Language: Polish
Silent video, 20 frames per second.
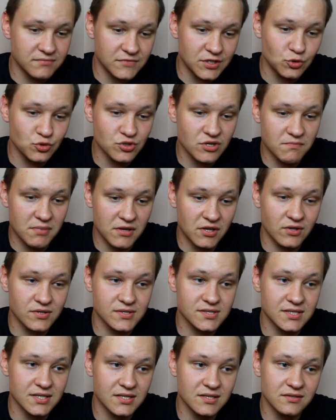nieduże
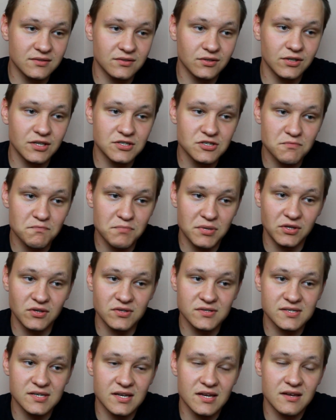pieniądze i to nie są
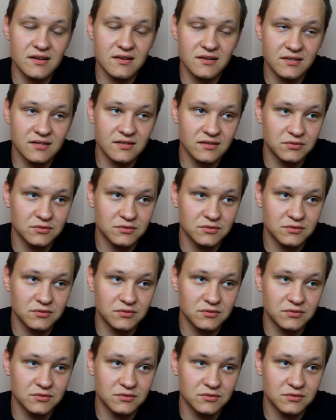pieniądze,